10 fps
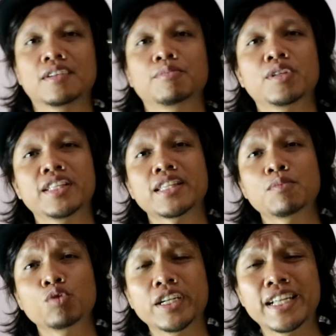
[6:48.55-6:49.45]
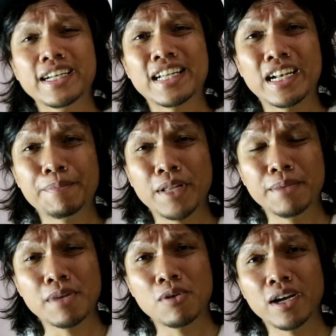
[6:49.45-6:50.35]
Dan kita mulai dari nada
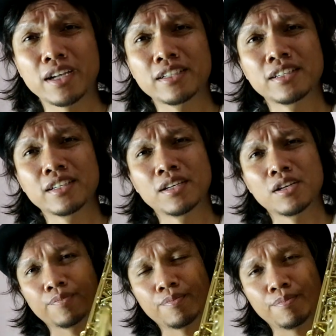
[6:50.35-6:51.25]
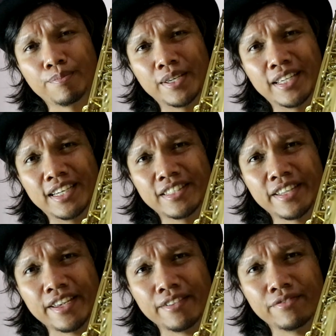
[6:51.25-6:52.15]
paling bawah. Fingering
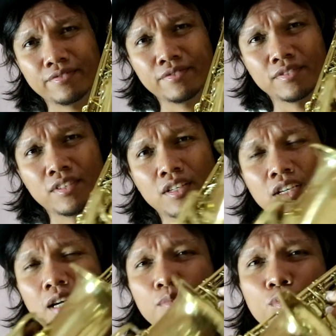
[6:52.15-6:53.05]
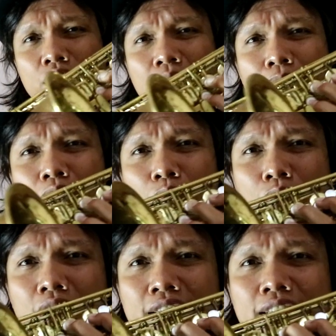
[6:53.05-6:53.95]
C, kemudian
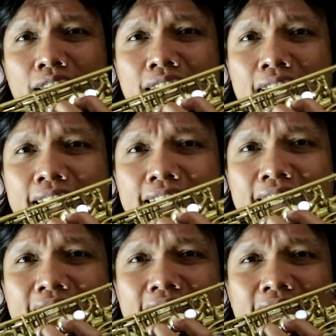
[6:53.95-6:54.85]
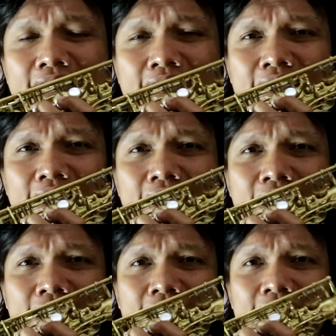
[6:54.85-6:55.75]
masukkan jari kelingking
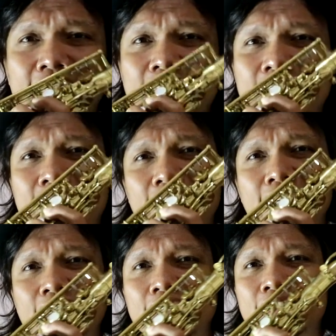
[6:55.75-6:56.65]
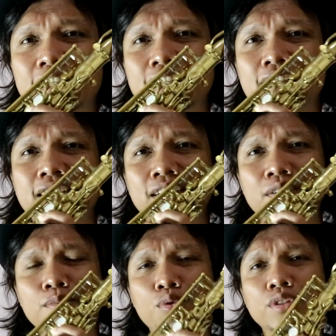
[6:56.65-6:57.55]
kiri ke
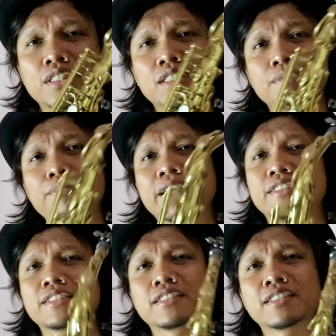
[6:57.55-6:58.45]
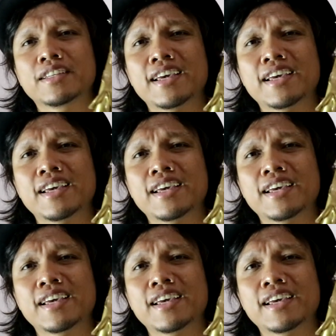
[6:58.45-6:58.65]
posisi bass.